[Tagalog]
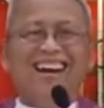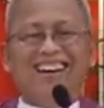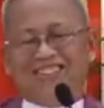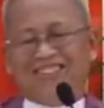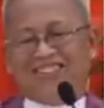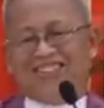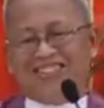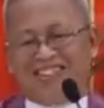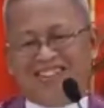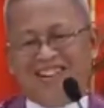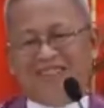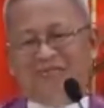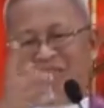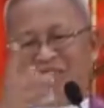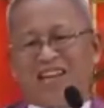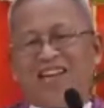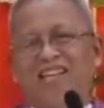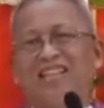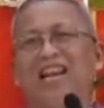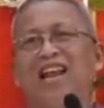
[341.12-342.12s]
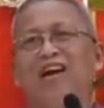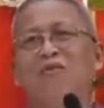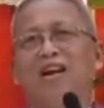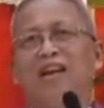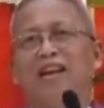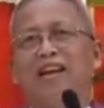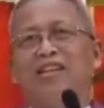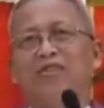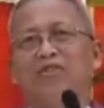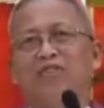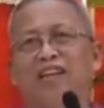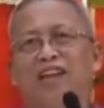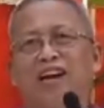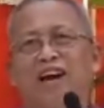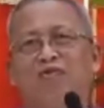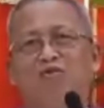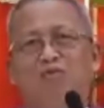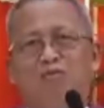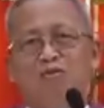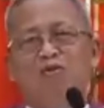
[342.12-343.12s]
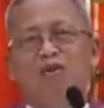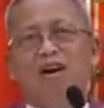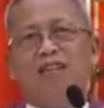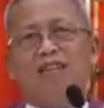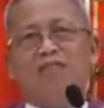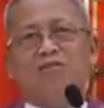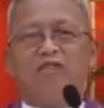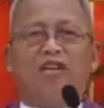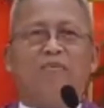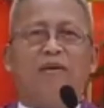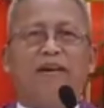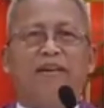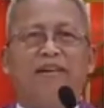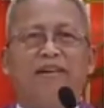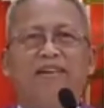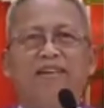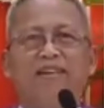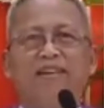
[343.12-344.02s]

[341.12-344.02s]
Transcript: Ah, oh, ambot lang, tanawa lang ninyo sa nangakong buhat kung saman